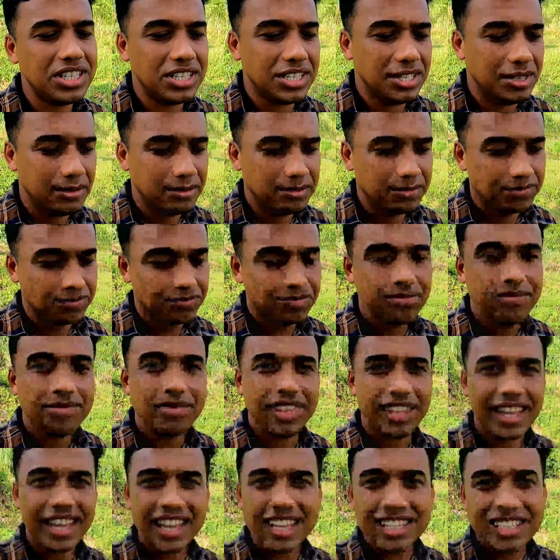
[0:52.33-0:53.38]
কি
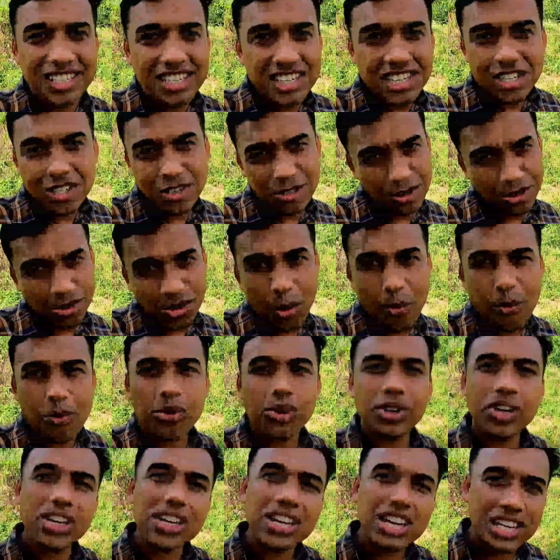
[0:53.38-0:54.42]
এই জিনিসগুলো
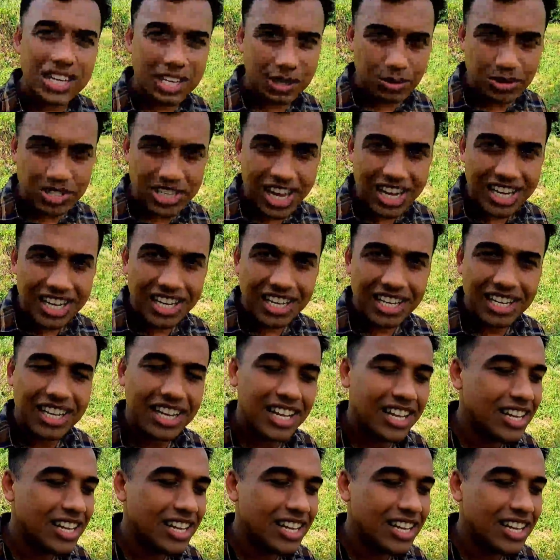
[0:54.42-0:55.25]
সম্পর্কে কি কেউ জানেন